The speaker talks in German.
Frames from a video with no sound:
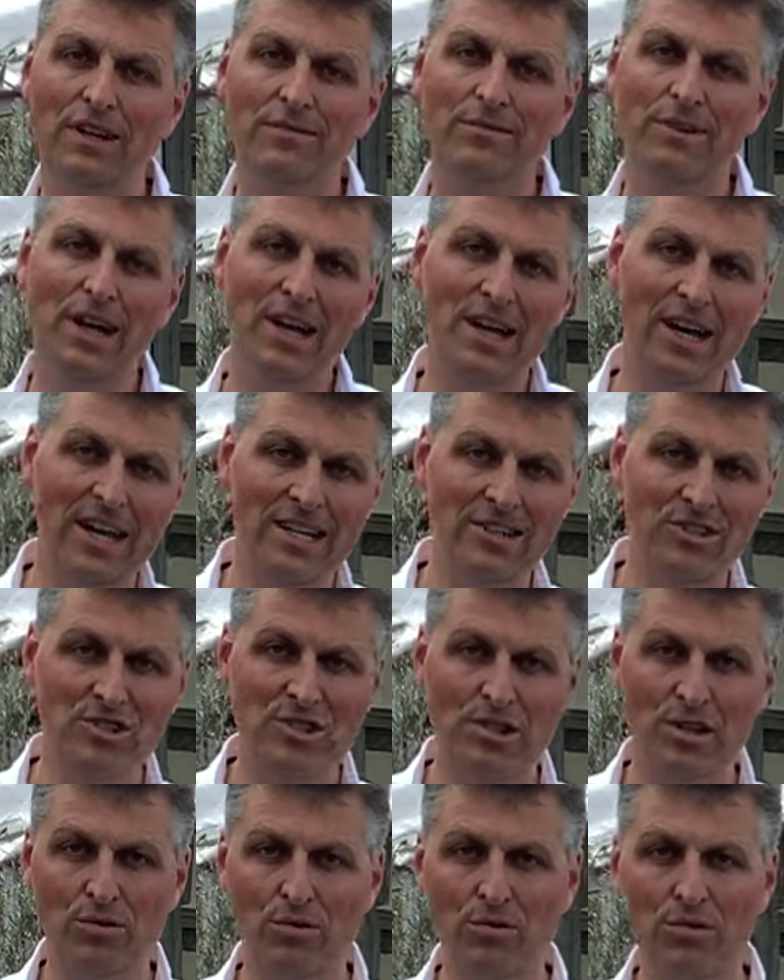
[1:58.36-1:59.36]
haben wir alle
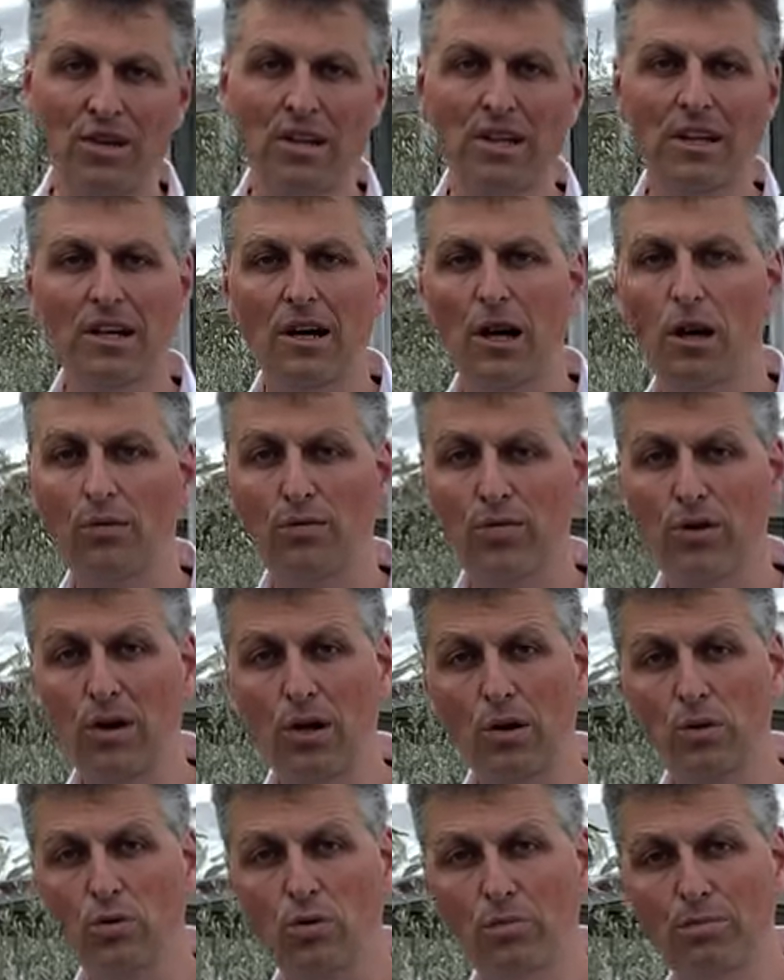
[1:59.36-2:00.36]
Einstellungen auf
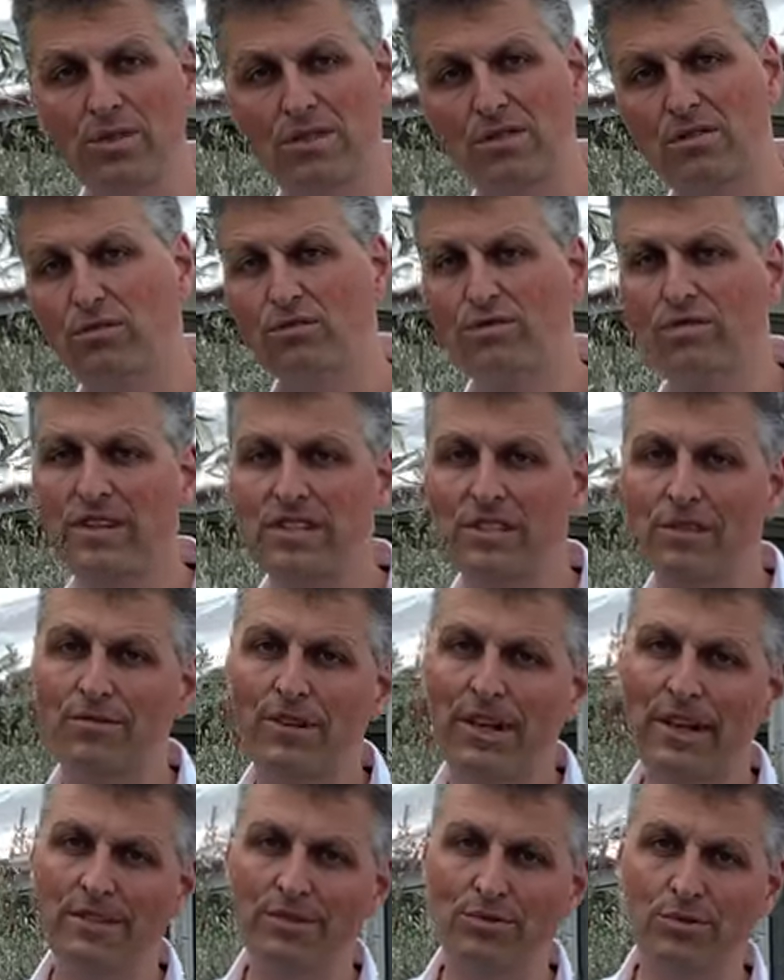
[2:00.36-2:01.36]
Low bzw. auf
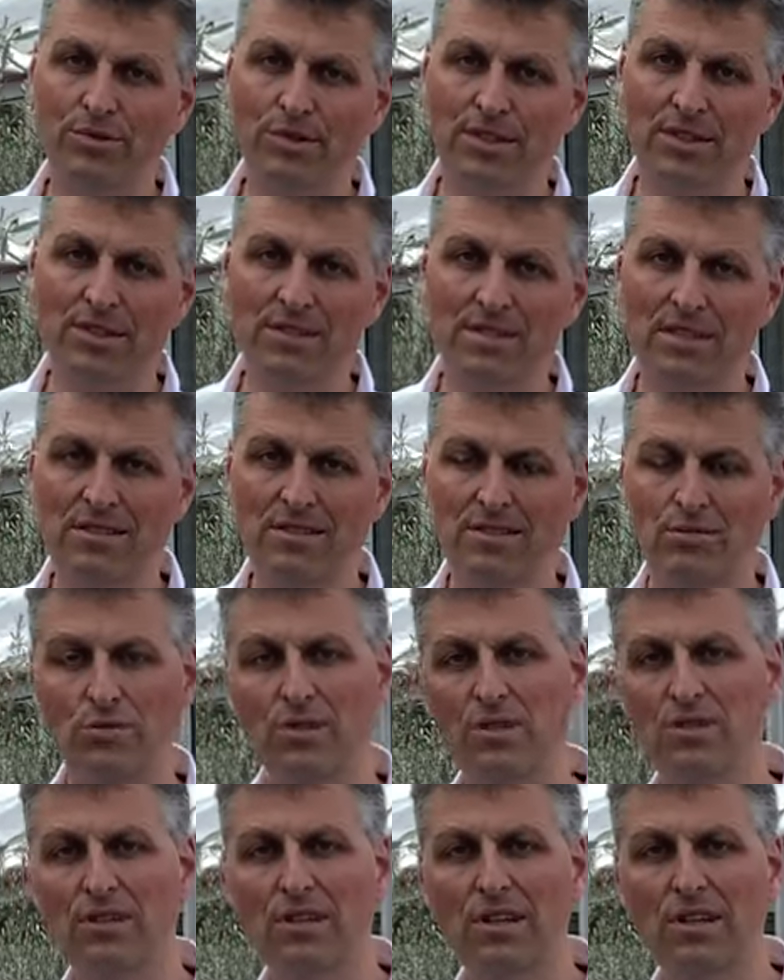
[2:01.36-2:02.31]
1 runtergesetzt, sodass die